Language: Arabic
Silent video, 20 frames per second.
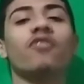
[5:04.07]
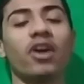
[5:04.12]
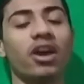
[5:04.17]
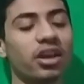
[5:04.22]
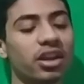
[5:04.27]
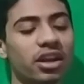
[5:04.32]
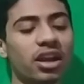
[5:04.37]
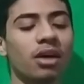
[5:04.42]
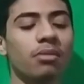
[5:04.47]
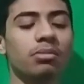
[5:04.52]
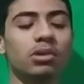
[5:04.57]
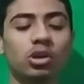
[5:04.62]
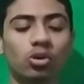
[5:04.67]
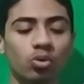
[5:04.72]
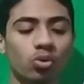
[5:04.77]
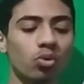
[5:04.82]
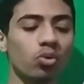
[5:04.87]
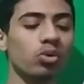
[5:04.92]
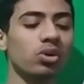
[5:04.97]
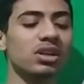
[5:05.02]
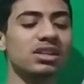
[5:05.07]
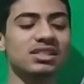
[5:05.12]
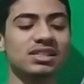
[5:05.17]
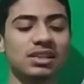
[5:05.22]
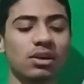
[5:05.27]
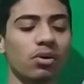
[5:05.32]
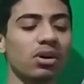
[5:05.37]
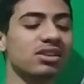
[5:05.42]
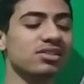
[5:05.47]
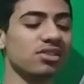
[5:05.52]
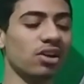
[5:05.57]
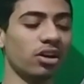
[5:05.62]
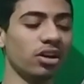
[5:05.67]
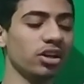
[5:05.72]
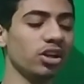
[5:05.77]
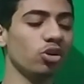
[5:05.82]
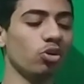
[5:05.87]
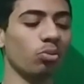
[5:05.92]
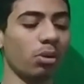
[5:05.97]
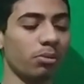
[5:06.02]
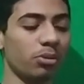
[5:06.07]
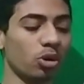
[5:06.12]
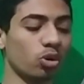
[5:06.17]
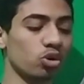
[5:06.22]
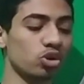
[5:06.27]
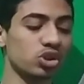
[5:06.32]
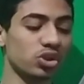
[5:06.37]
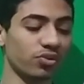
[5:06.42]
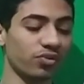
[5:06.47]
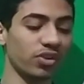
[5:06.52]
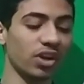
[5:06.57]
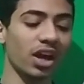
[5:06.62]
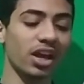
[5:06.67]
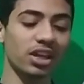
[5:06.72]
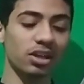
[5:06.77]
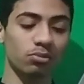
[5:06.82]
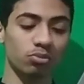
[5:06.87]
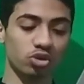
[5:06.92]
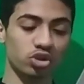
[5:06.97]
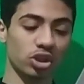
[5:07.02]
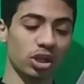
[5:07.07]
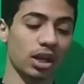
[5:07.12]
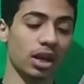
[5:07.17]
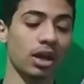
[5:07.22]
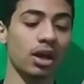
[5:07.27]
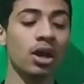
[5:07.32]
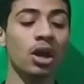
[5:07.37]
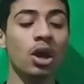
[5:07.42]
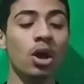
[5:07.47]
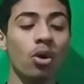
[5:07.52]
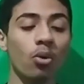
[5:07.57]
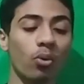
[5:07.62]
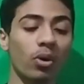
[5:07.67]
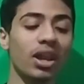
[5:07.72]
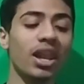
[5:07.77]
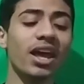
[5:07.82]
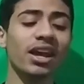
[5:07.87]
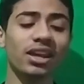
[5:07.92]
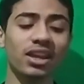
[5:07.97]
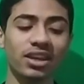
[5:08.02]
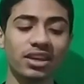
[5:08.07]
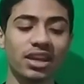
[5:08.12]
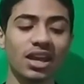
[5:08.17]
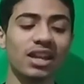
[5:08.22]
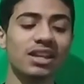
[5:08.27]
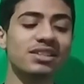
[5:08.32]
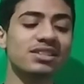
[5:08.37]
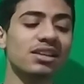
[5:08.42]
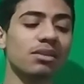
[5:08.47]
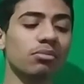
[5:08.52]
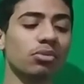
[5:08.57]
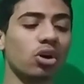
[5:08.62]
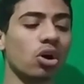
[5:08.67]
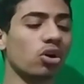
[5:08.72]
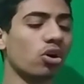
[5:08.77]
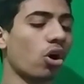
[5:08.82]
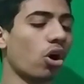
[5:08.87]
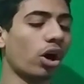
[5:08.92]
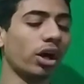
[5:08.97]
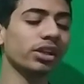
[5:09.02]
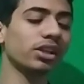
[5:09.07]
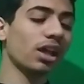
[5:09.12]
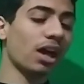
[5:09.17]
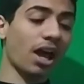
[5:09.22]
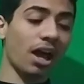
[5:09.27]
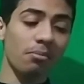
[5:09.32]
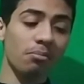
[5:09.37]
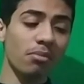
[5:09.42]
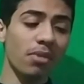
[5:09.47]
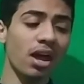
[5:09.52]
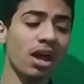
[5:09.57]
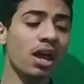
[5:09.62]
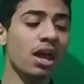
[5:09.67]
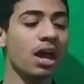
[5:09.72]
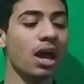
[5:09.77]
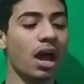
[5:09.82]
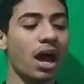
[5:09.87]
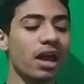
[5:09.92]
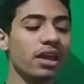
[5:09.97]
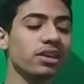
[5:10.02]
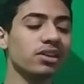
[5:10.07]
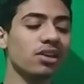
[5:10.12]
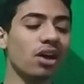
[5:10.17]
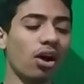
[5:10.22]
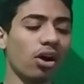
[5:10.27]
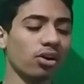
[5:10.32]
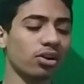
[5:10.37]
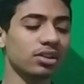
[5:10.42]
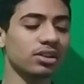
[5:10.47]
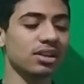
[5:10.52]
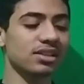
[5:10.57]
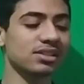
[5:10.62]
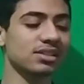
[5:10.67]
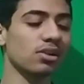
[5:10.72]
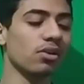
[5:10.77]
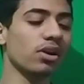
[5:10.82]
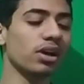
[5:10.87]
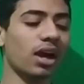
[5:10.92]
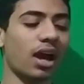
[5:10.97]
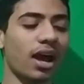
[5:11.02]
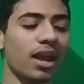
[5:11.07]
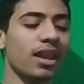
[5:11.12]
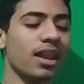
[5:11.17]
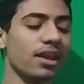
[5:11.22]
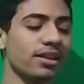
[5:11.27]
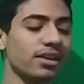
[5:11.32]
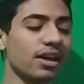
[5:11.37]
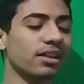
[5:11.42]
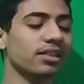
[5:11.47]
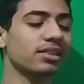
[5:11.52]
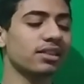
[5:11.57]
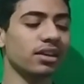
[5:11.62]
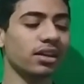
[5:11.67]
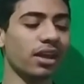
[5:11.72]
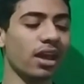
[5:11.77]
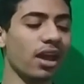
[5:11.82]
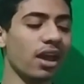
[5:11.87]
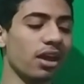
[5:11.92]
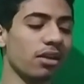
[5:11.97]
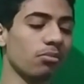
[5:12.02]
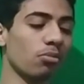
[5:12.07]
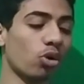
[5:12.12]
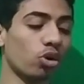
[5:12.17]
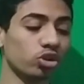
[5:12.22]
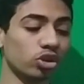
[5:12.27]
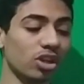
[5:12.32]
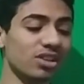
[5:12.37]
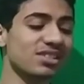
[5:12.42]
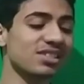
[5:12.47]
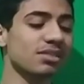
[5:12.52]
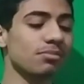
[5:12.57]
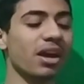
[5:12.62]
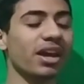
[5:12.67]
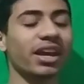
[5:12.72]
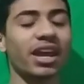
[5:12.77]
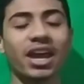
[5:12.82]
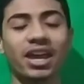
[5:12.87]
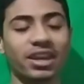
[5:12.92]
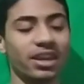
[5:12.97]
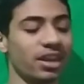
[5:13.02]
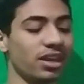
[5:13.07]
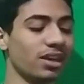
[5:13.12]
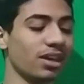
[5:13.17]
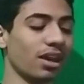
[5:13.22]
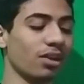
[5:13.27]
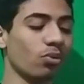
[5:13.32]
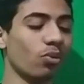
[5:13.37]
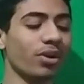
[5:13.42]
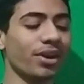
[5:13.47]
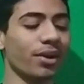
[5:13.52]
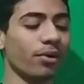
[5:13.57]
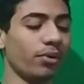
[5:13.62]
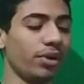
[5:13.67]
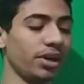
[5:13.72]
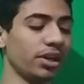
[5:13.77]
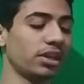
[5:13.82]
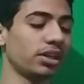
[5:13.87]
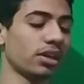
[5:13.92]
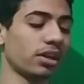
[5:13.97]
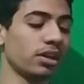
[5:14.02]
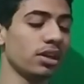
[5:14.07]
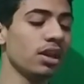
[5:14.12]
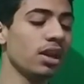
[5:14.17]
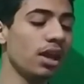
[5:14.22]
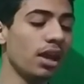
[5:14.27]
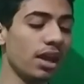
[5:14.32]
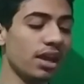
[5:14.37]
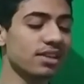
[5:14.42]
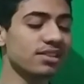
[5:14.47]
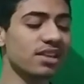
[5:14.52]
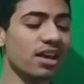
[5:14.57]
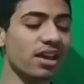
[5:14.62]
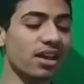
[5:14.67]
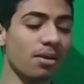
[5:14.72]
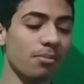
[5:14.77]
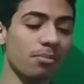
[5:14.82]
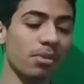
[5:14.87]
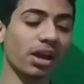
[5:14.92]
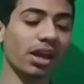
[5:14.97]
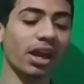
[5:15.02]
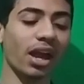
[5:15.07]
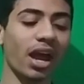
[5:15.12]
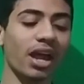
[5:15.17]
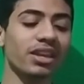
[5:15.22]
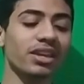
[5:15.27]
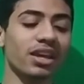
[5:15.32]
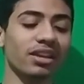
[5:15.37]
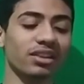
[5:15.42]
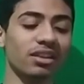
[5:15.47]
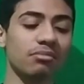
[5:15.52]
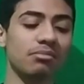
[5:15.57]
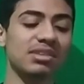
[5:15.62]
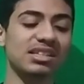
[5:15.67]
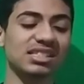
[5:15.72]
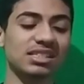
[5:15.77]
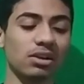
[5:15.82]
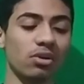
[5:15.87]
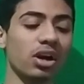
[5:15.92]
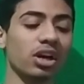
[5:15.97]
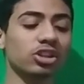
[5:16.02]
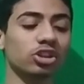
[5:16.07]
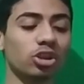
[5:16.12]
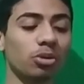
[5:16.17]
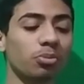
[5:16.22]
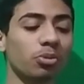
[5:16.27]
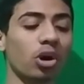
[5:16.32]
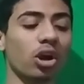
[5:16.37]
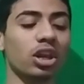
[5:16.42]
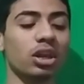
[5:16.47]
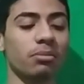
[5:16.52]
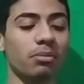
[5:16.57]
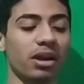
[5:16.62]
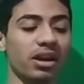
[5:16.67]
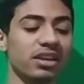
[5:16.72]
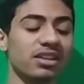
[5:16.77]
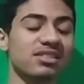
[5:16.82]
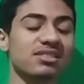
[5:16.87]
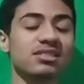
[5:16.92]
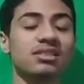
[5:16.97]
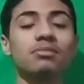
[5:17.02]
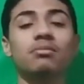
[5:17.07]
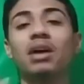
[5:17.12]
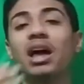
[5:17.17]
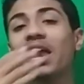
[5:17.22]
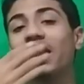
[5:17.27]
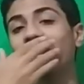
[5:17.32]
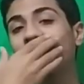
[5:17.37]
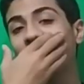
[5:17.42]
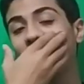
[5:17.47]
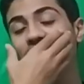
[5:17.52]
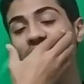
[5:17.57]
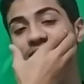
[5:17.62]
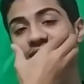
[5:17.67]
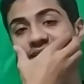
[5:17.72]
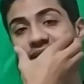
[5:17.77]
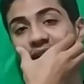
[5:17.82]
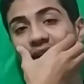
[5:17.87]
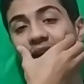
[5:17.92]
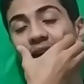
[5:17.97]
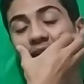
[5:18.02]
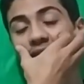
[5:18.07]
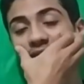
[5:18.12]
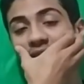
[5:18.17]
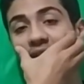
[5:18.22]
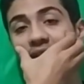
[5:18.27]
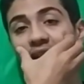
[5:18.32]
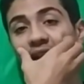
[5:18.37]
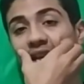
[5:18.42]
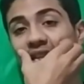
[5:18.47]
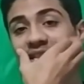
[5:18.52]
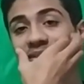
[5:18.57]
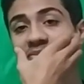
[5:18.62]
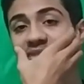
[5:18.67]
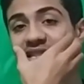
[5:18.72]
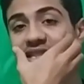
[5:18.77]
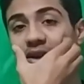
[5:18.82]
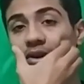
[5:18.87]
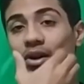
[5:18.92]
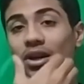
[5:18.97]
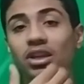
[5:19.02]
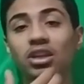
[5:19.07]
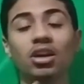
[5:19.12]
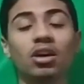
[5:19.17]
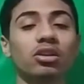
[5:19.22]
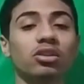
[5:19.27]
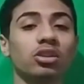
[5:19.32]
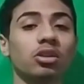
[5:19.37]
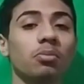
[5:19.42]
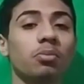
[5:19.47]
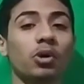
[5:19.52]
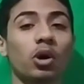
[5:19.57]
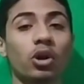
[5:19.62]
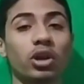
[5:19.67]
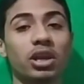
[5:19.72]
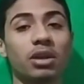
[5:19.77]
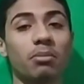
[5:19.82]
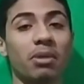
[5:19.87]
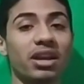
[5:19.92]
فهنا بيكون الزواج صحيح وما بيكونش فيه اي مشكله ولكن يلزم كقاعده عامه ان يعقد الزواج على يد كاهن مختص مكانيا ونوعيا اذا ينبغي ان يتم الزواج طبقا لمراسيم الكنيسه يعني لازم الزواج طبقا